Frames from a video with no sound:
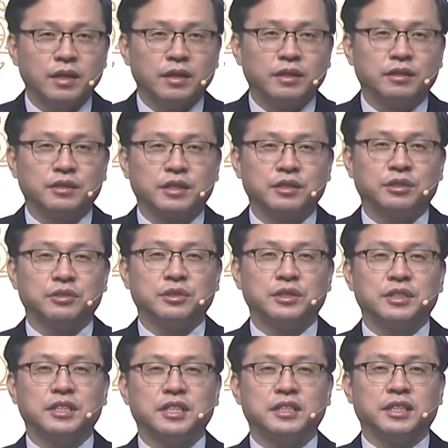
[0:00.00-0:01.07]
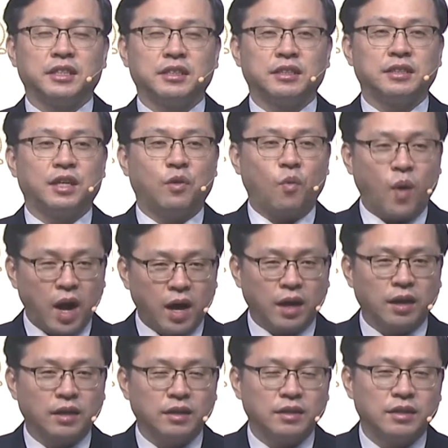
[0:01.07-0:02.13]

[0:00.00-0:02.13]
이렇게 선지자, 제사장, 왕,